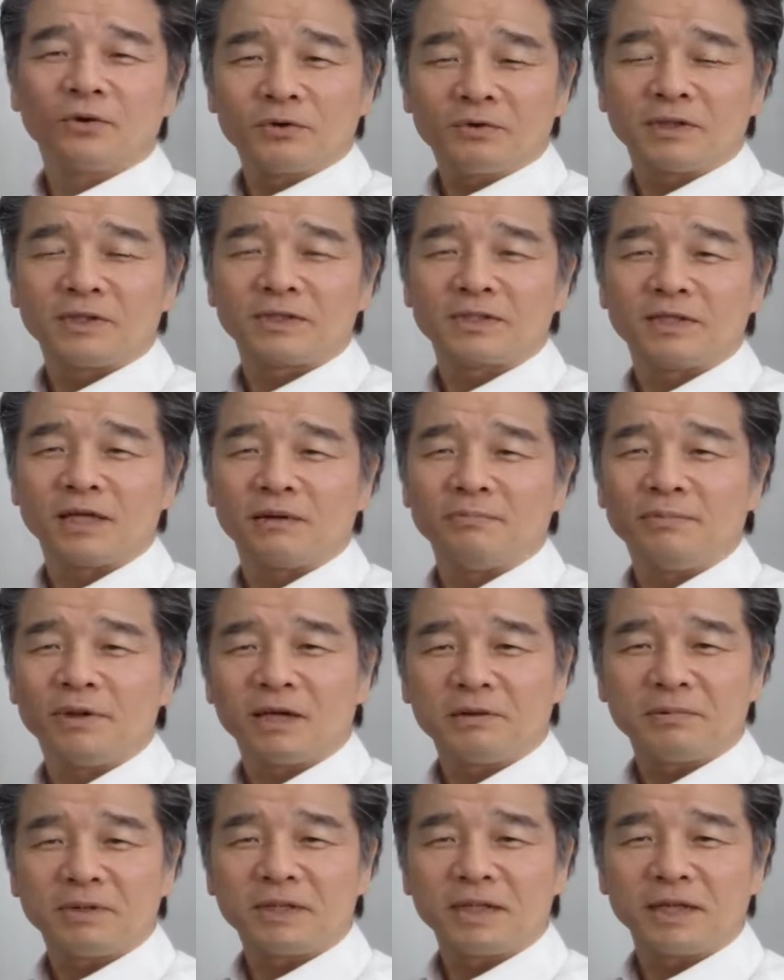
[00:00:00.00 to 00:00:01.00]
これはですね、
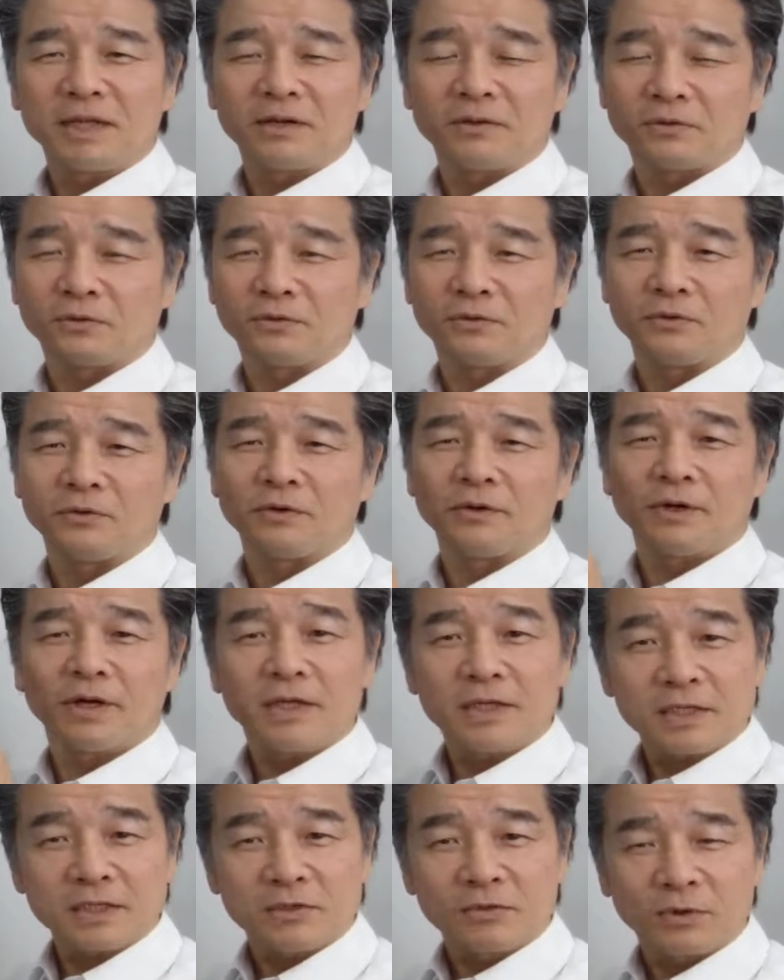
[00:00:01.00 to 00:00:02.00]
ベルベデールという
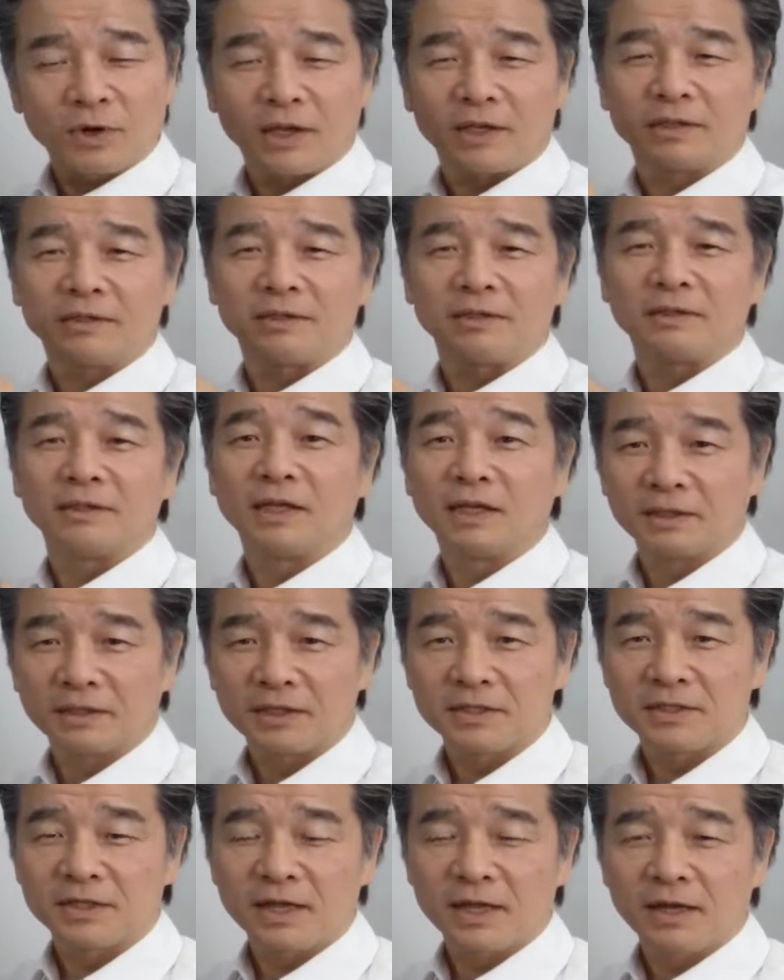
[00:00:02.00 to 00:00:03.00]
レストランな
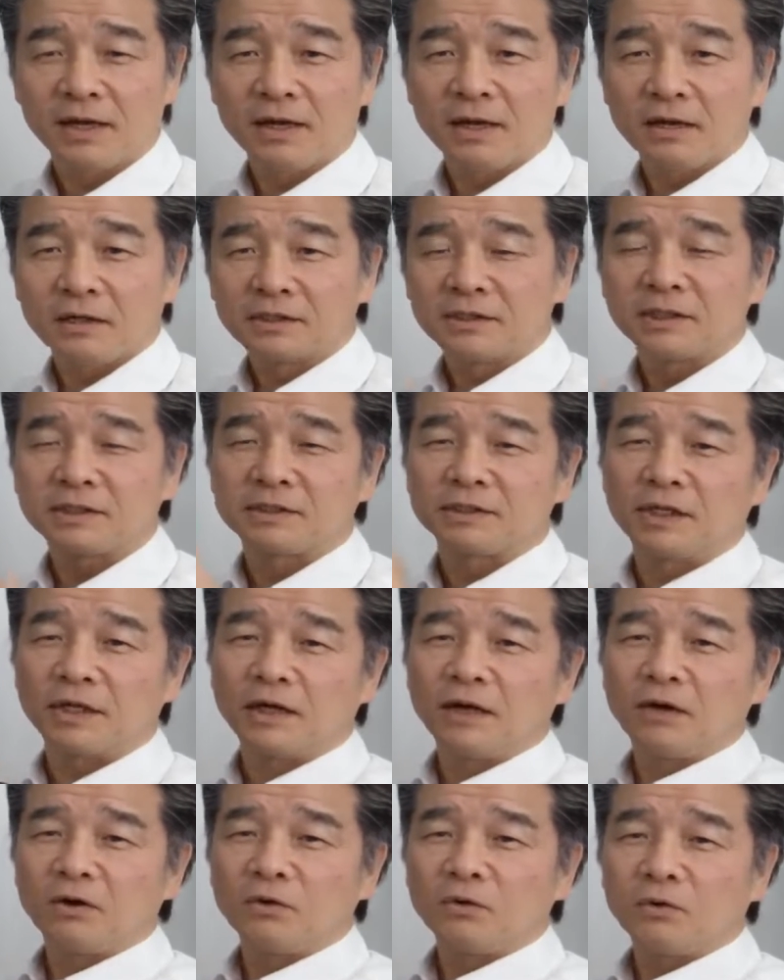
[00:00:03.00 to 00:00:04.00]
んですね。でです
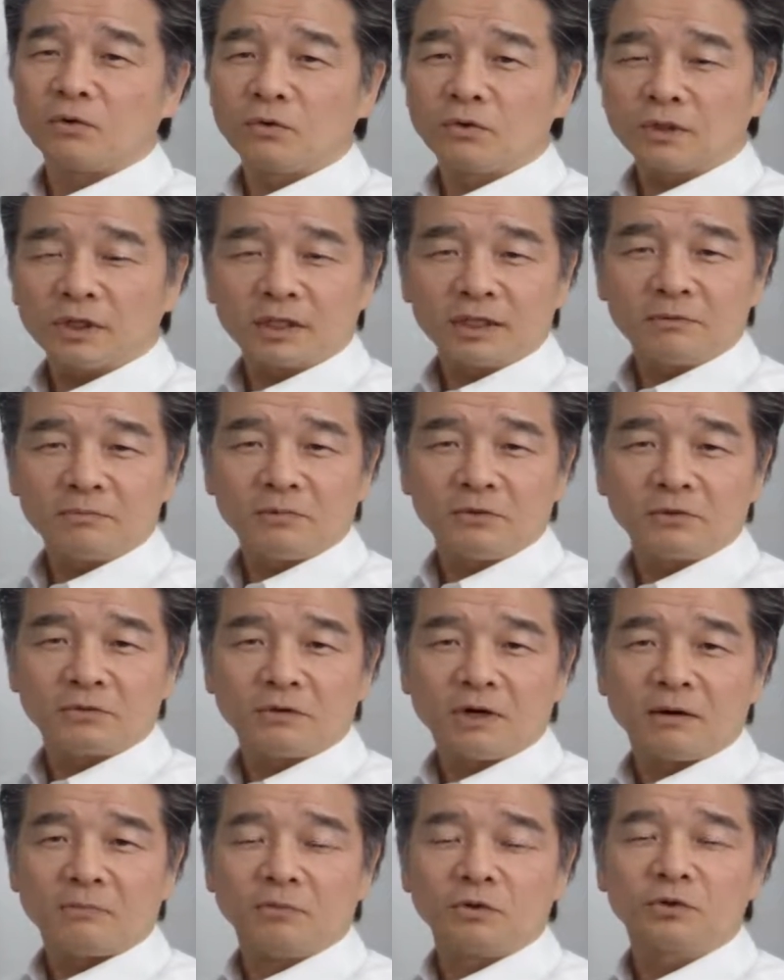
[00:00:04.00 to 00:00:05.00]
ね、この建
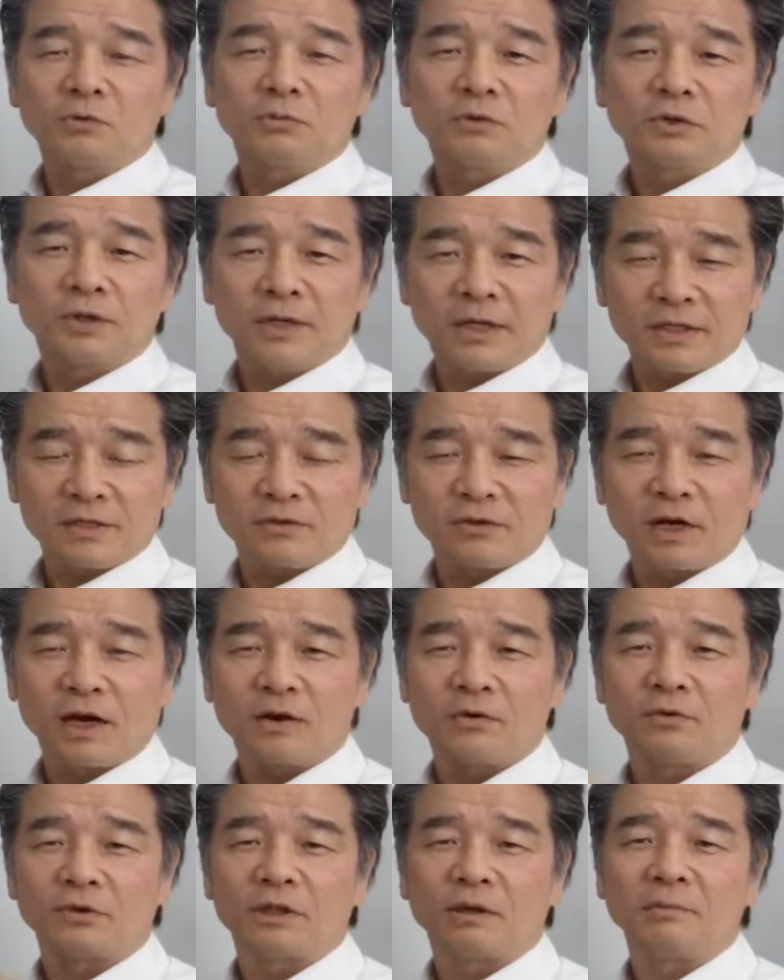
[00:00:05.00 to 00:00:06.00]
物はもともと
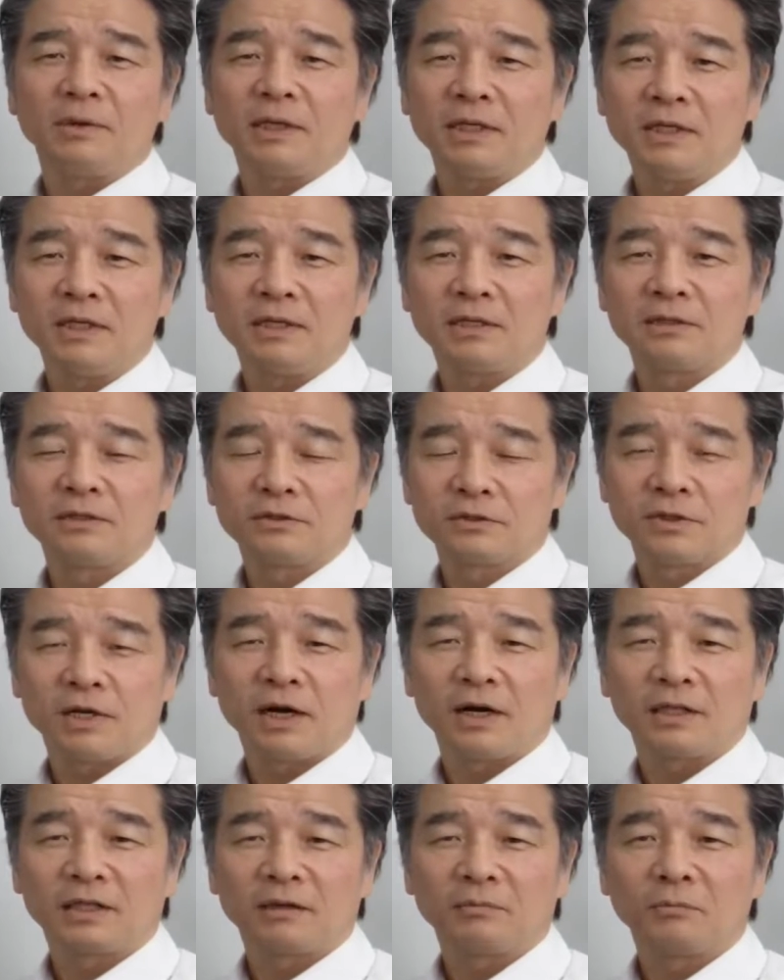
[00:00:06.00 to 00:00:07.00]
レストランのために
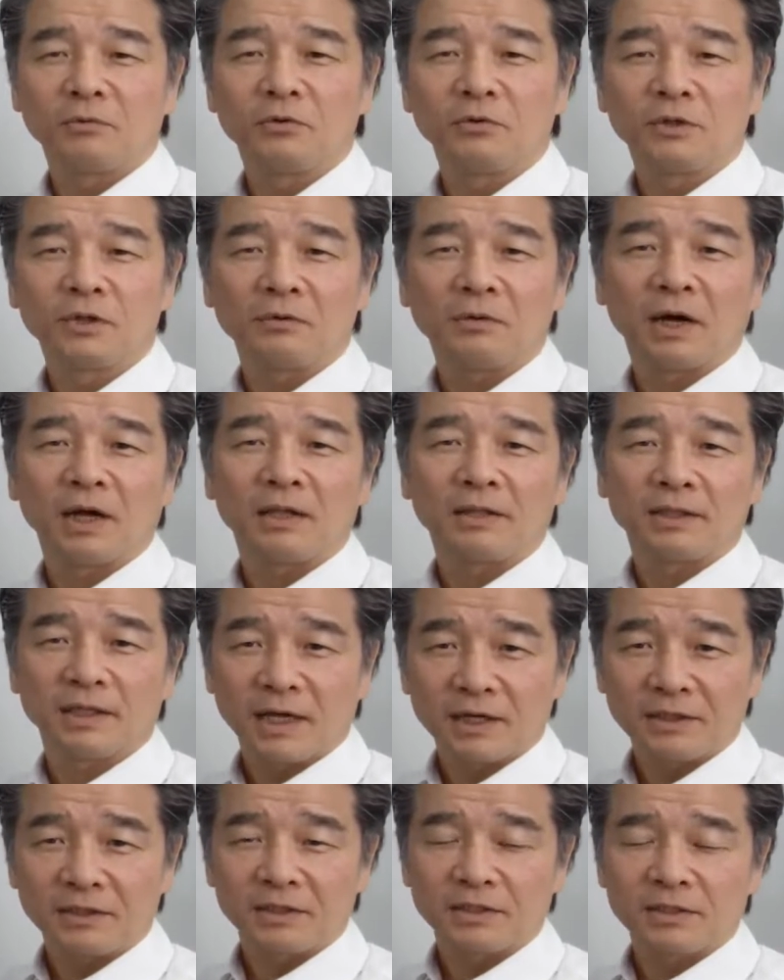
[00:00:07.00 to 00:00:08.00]
作られたものでは
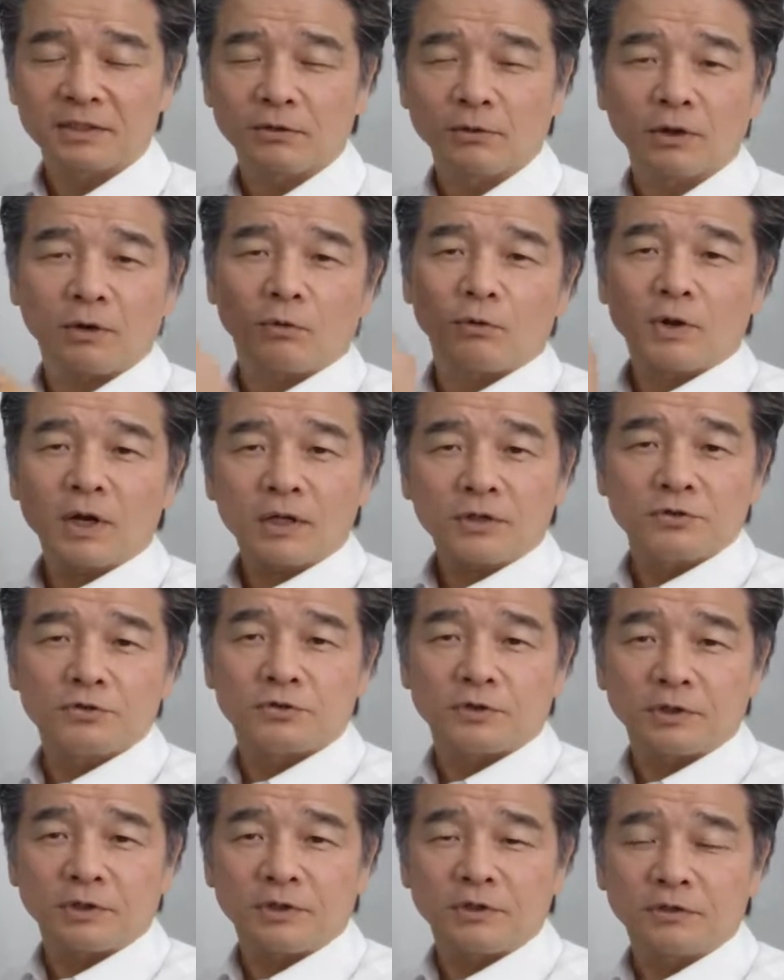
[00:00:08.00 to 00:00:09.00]
ないんですね。これは
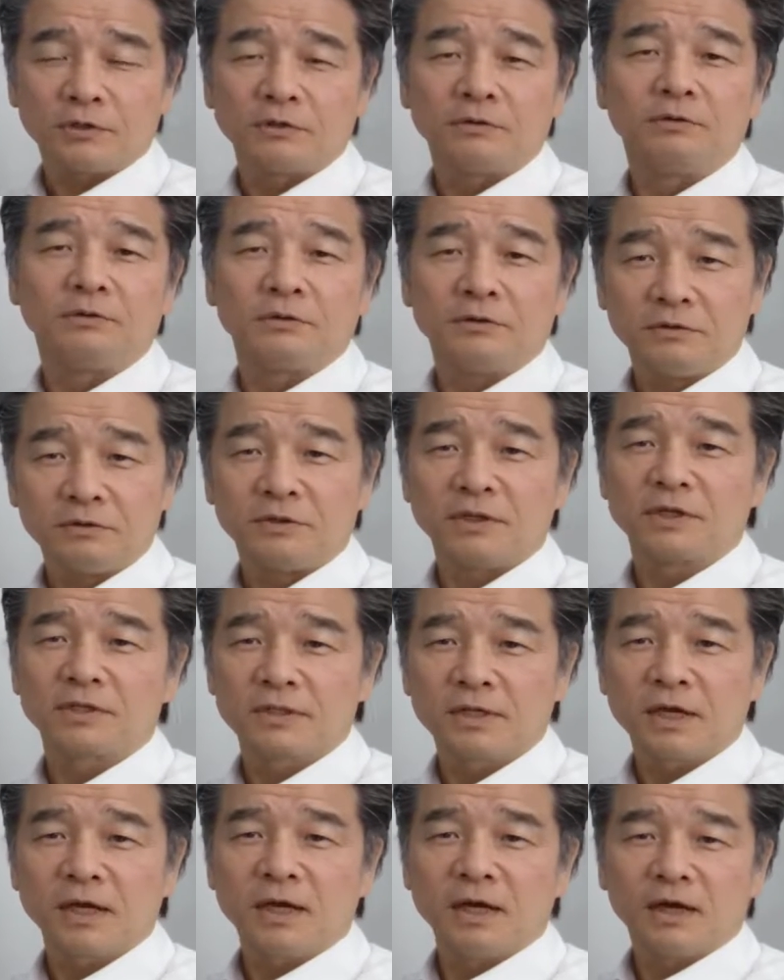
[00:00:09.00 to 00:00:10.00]
オランジュリーっていうふうに言うんで
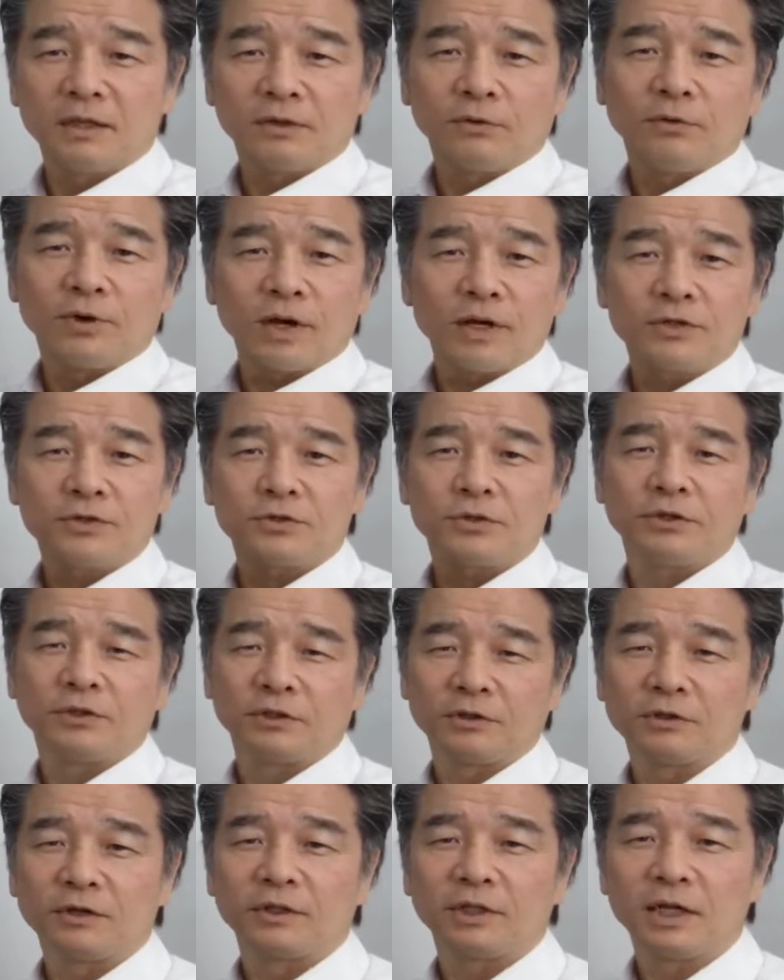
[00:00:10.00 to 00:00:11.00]
すね。で
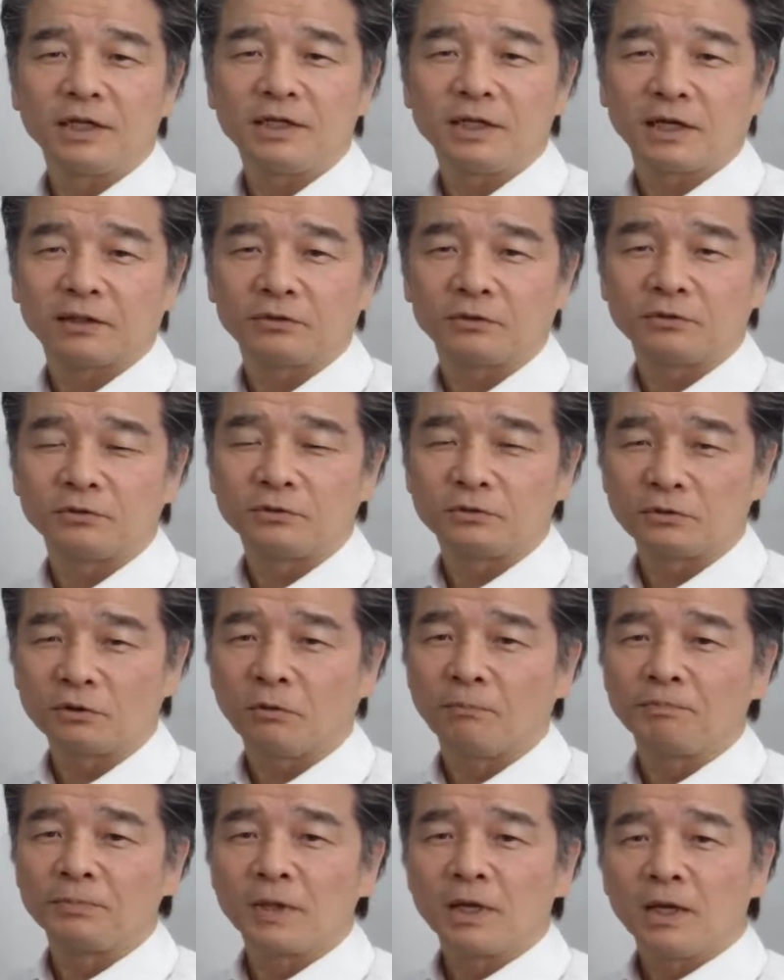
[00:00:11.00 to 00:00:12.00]
オランジュリーっていうのは何かという
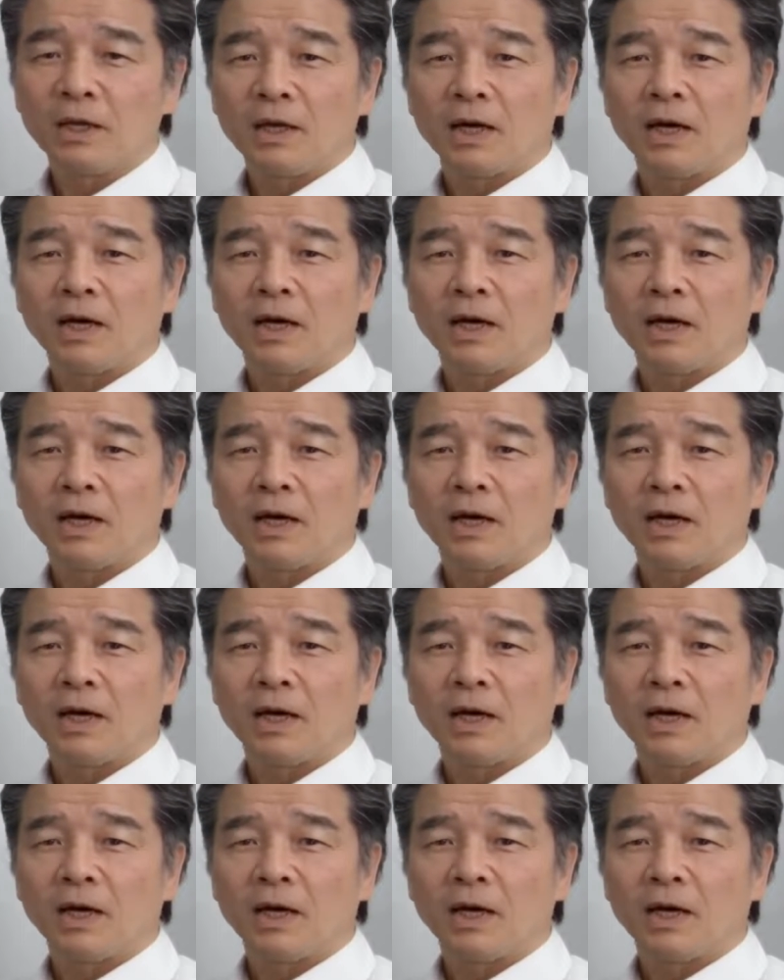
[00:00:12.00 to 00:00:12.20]
と、